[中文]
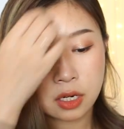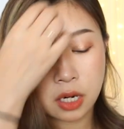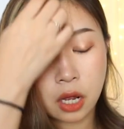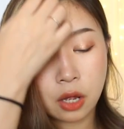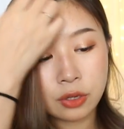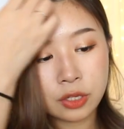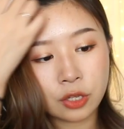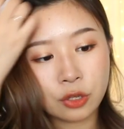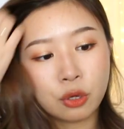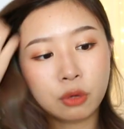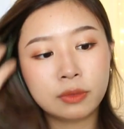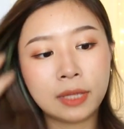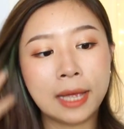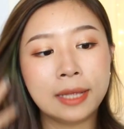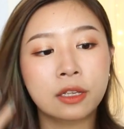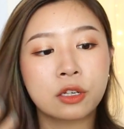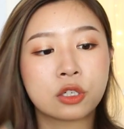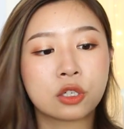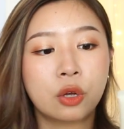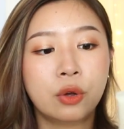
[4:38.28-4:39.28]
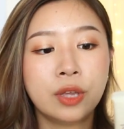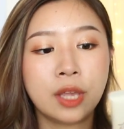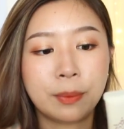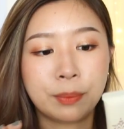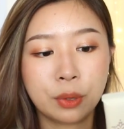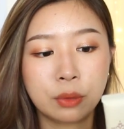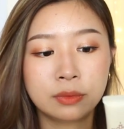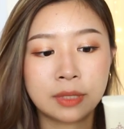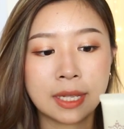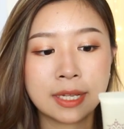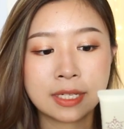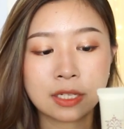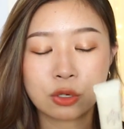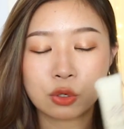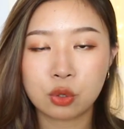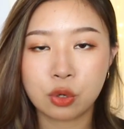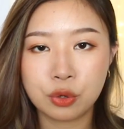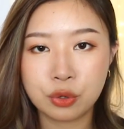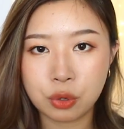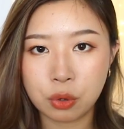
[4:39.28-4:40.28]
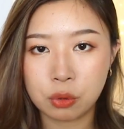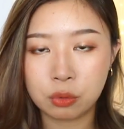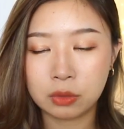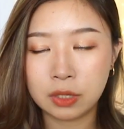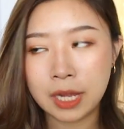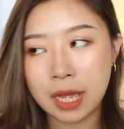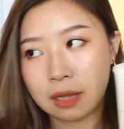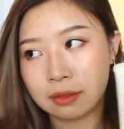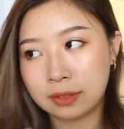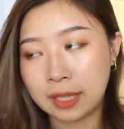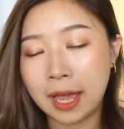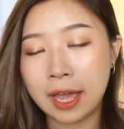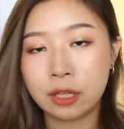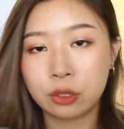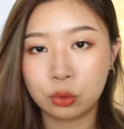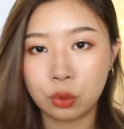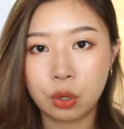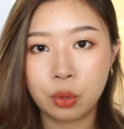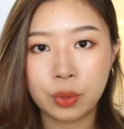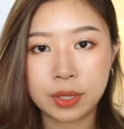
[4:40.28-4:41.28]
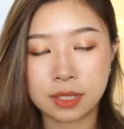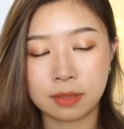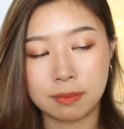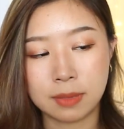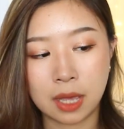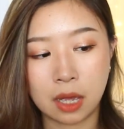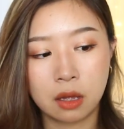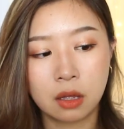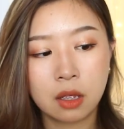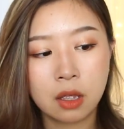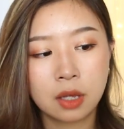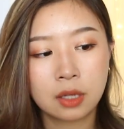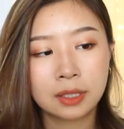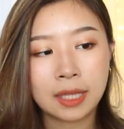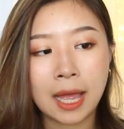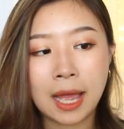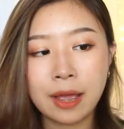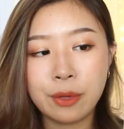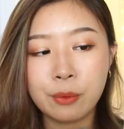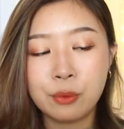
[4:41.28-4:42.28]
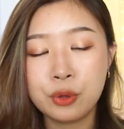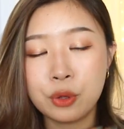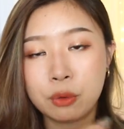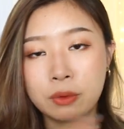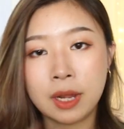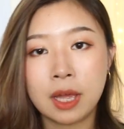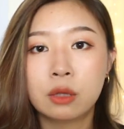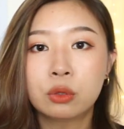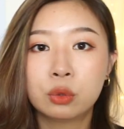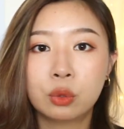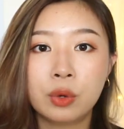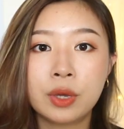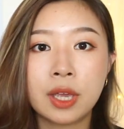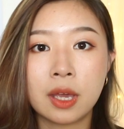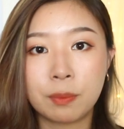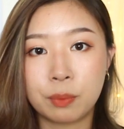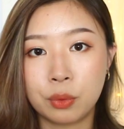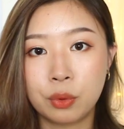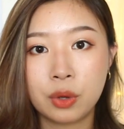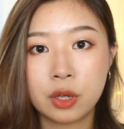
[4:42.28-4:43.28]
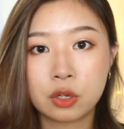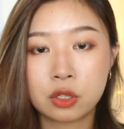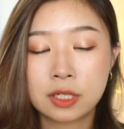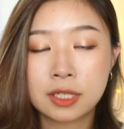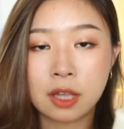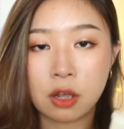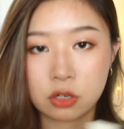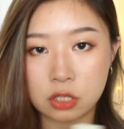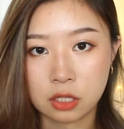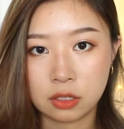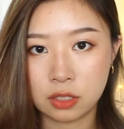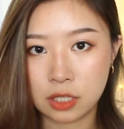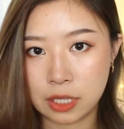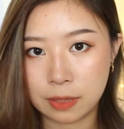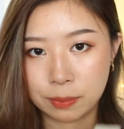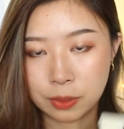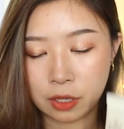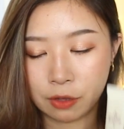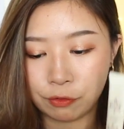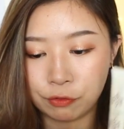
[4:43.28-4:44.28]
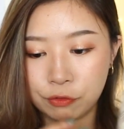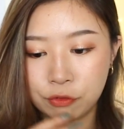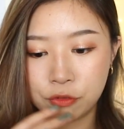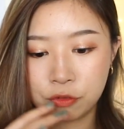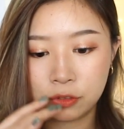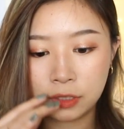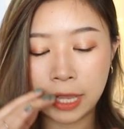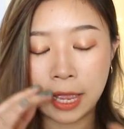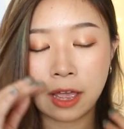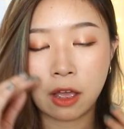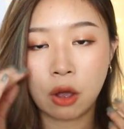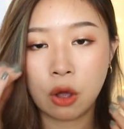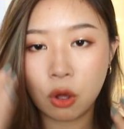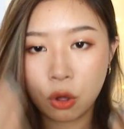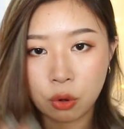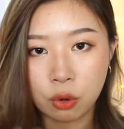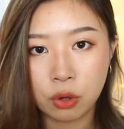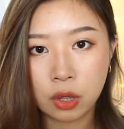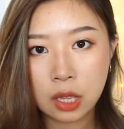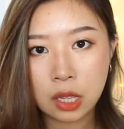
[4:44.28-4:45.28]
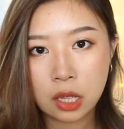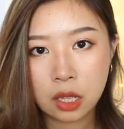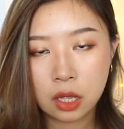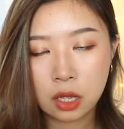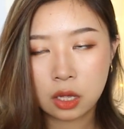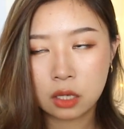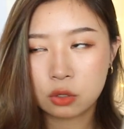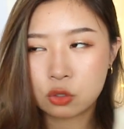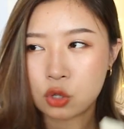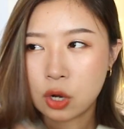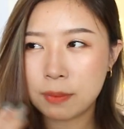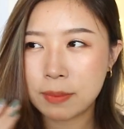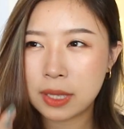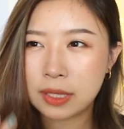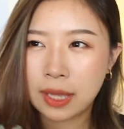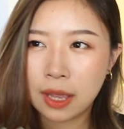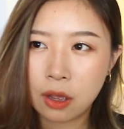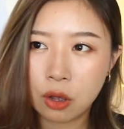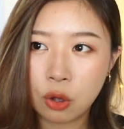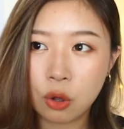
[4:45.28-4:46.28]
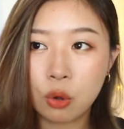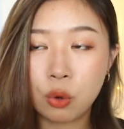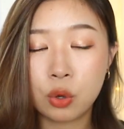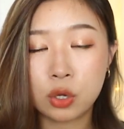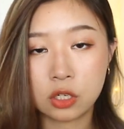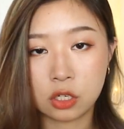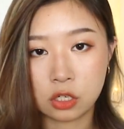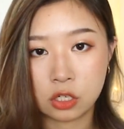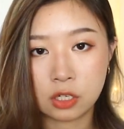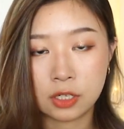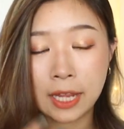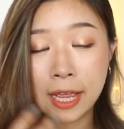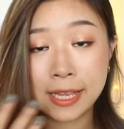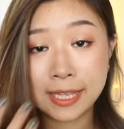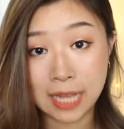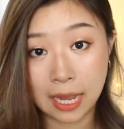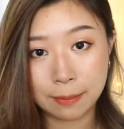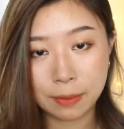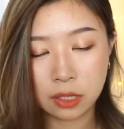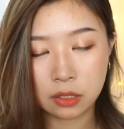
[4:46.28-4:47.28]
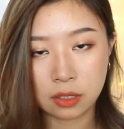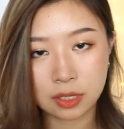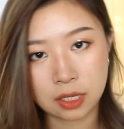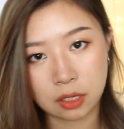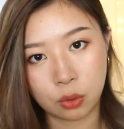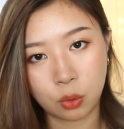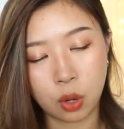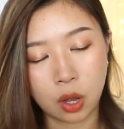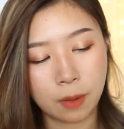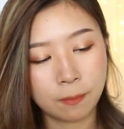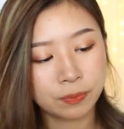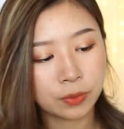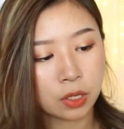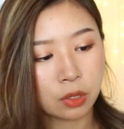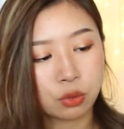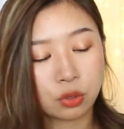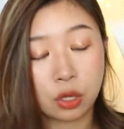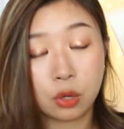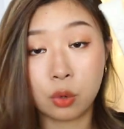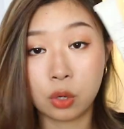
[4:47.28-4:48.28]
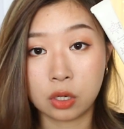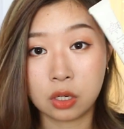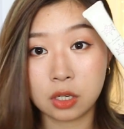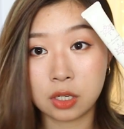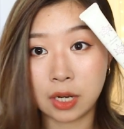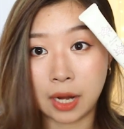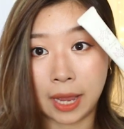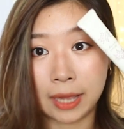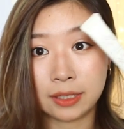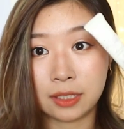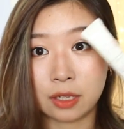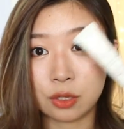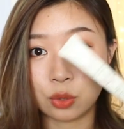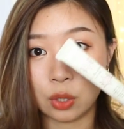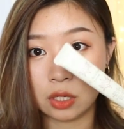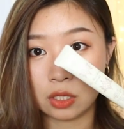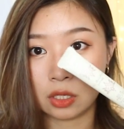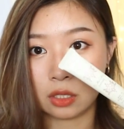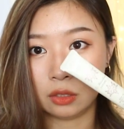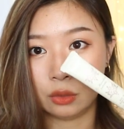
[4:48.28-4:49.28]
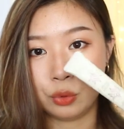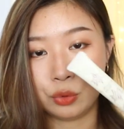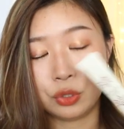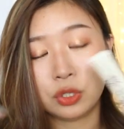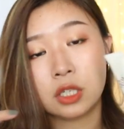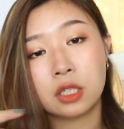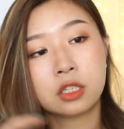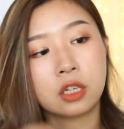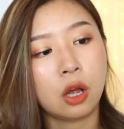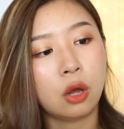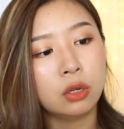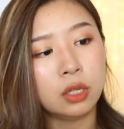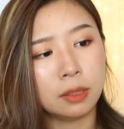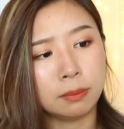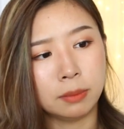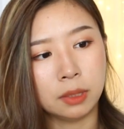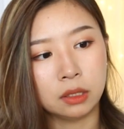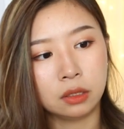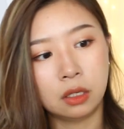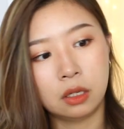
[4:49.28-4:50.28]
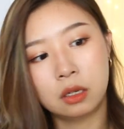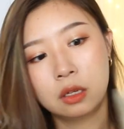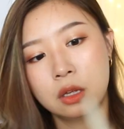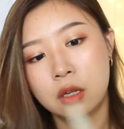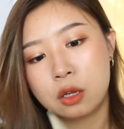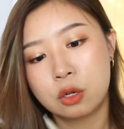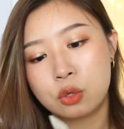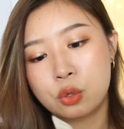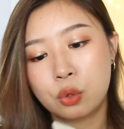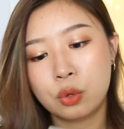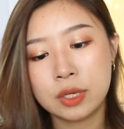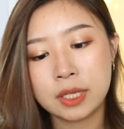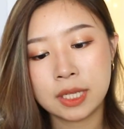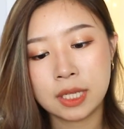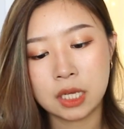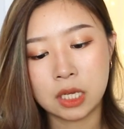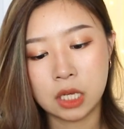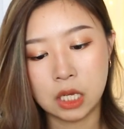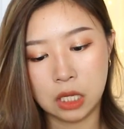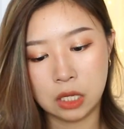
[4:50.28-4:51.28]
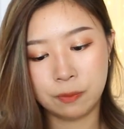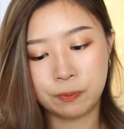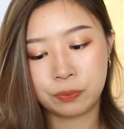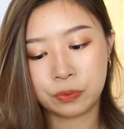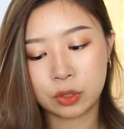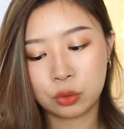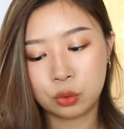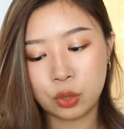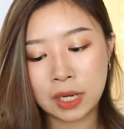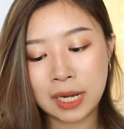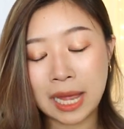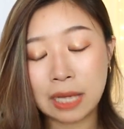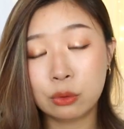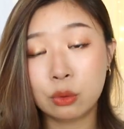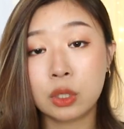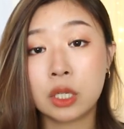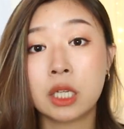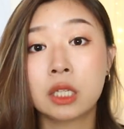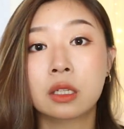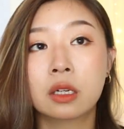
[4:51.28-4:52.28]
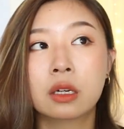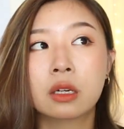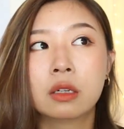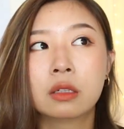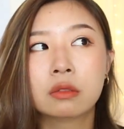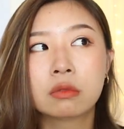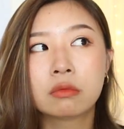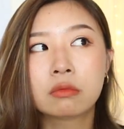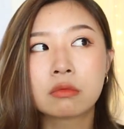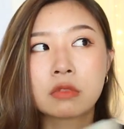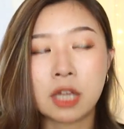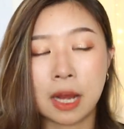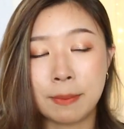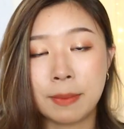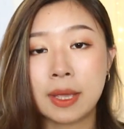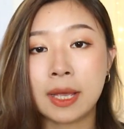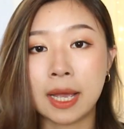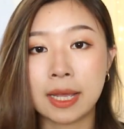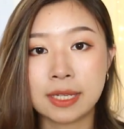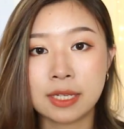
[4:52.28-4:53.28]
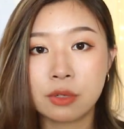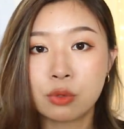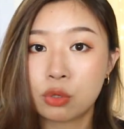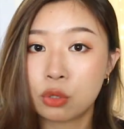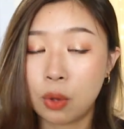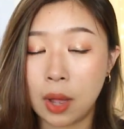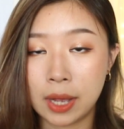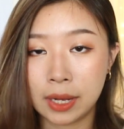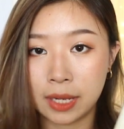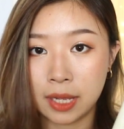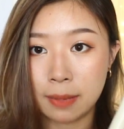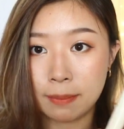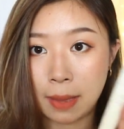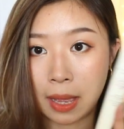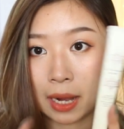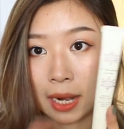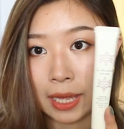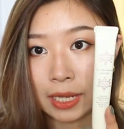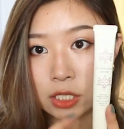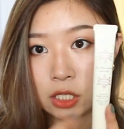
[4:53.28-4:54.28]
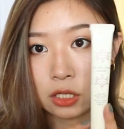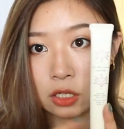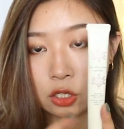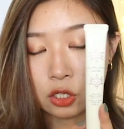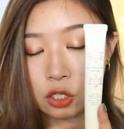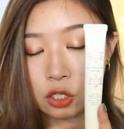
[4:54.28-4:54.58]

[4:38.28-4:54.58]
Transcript: 然后你用它的时候也不用担心说用量太多会怎么样，它用量多也不会造成你皮肤太厚。妆面太厚或者是太假面的情况，所以我个人还挺喜欢这个的。我觉得这个超冷门的。如果你对拉杜丽的。产品感兴趣的话，可以买来这个